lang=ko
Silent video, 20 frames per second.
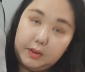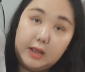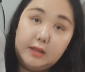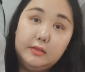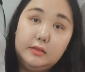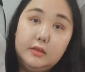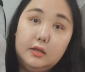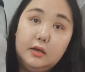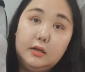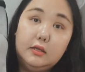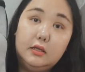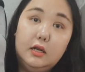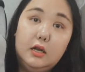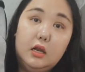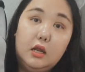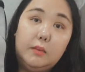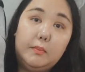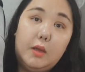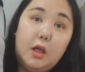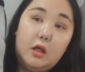밴드를
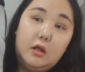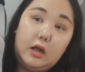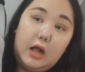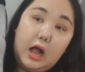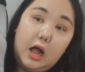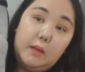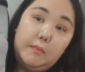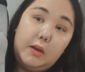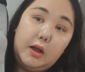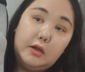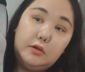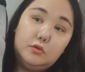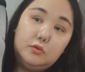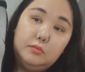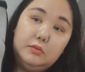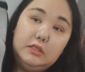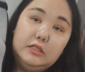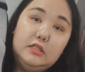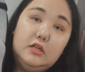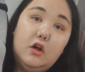늘리면 가방이
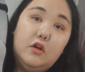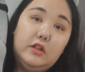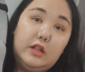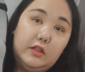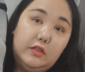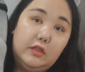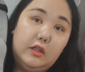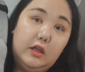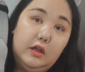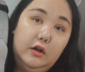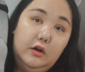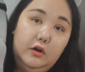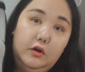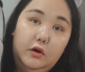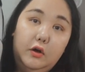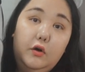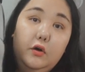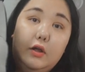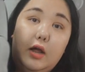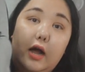좀 늘어난대요.
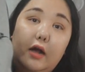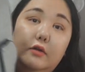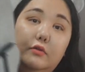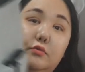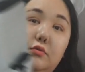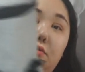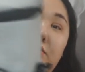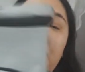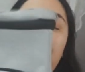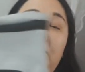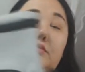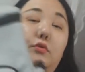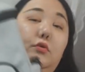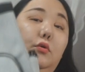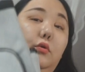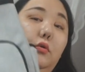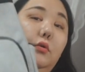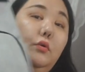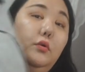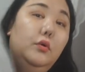어,
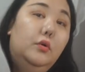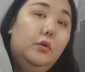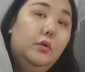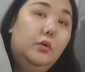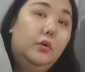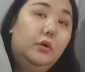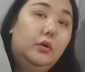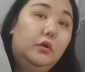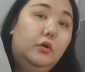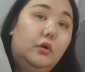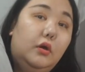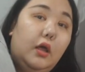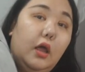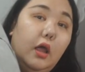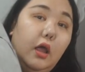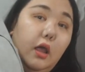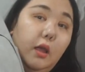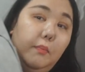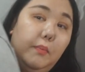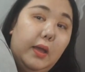양쪽으로
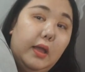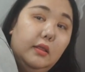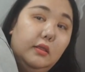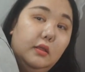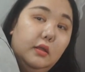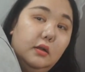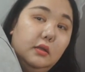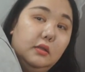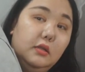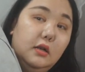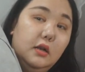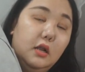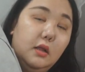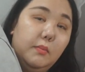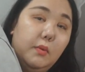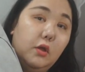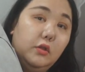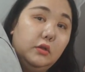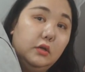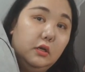이렇게 밴드를
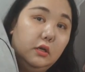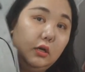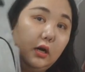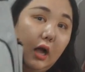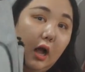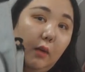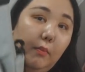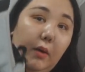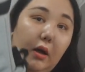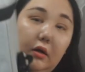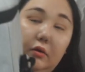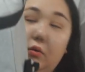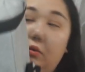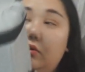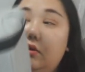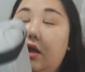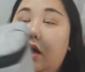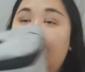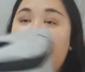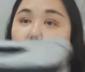늘리면은 가방
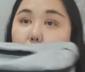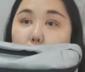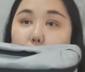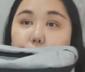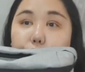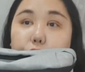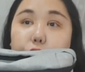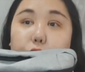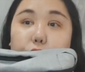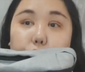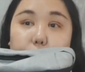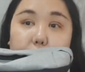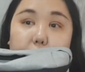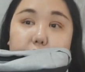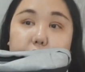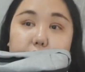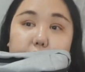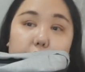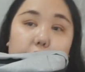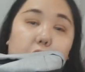용량이 옆으로도
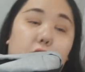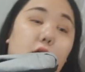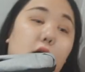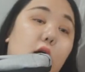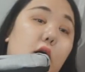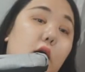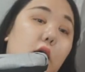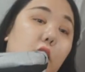살짝